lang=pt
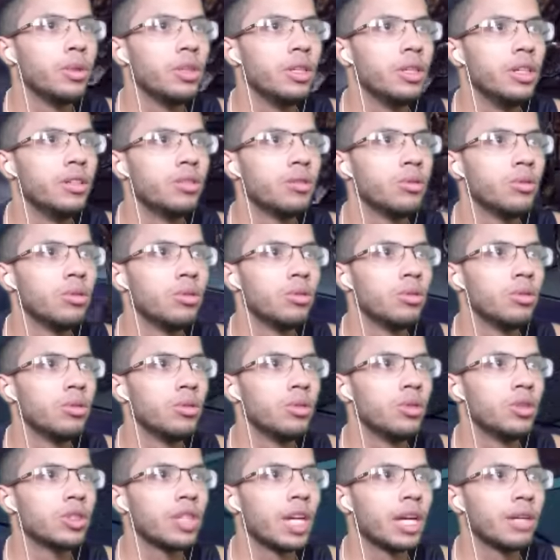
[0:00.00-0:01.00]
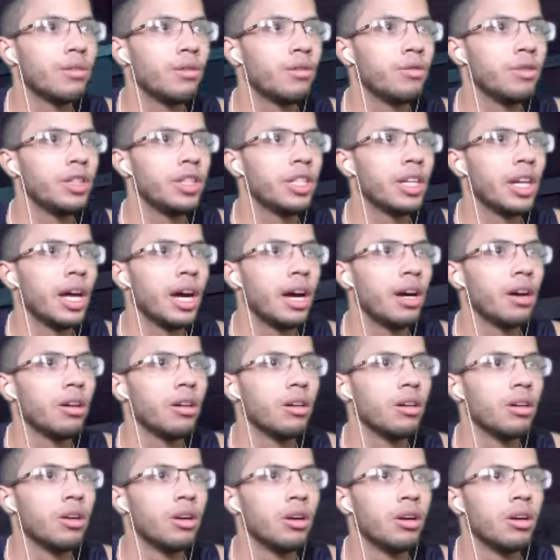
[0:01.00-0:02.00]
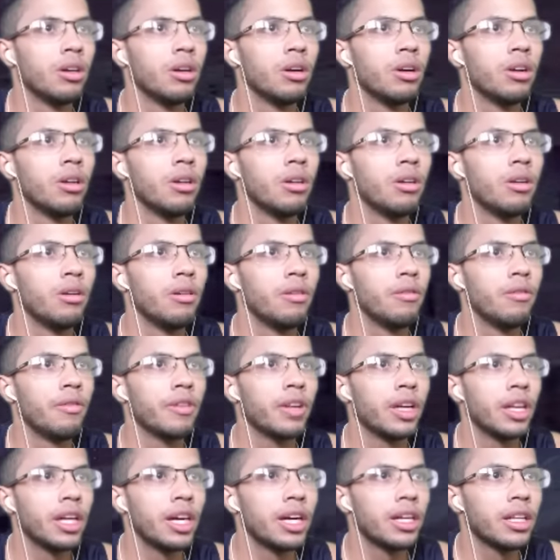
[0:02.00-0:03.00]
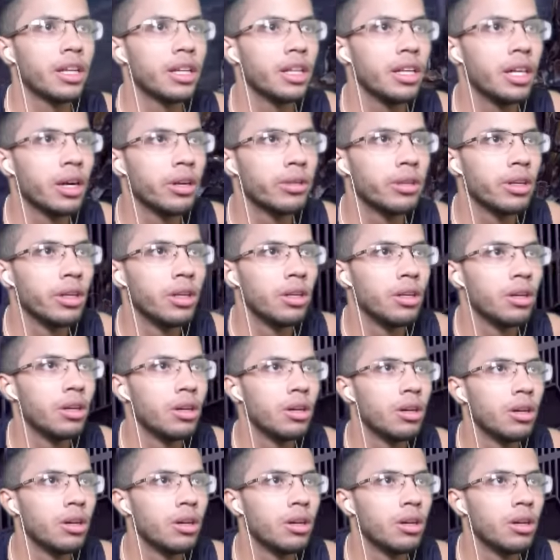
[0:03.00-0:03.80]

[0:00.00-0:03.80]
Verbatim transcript: Isso. Os caras vão vir de lá, ó. Fica ligado aí, Elda.